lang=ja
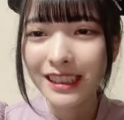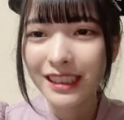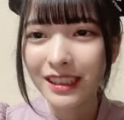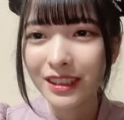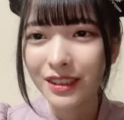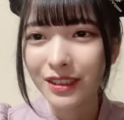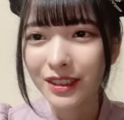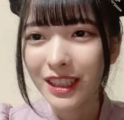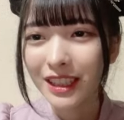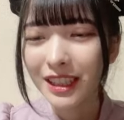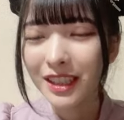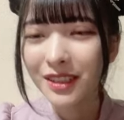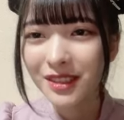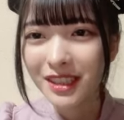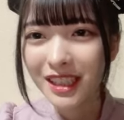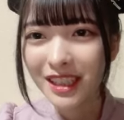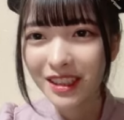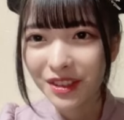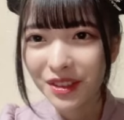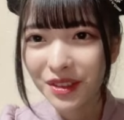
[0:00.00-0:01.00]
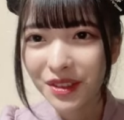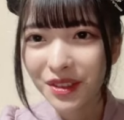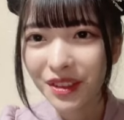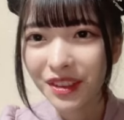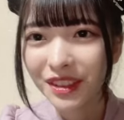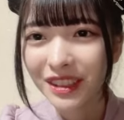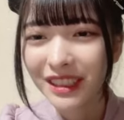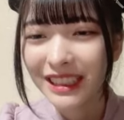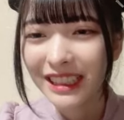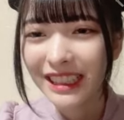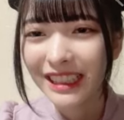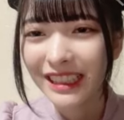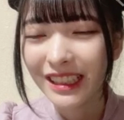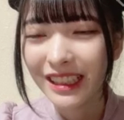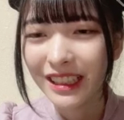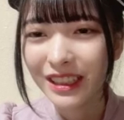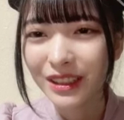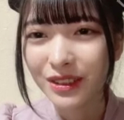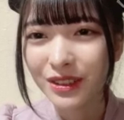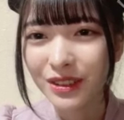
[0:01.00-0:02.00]
あの七尾さんと
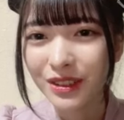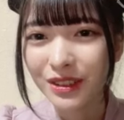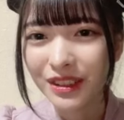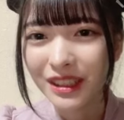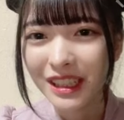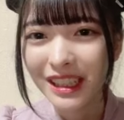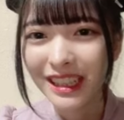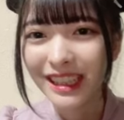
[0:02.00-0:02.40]
あの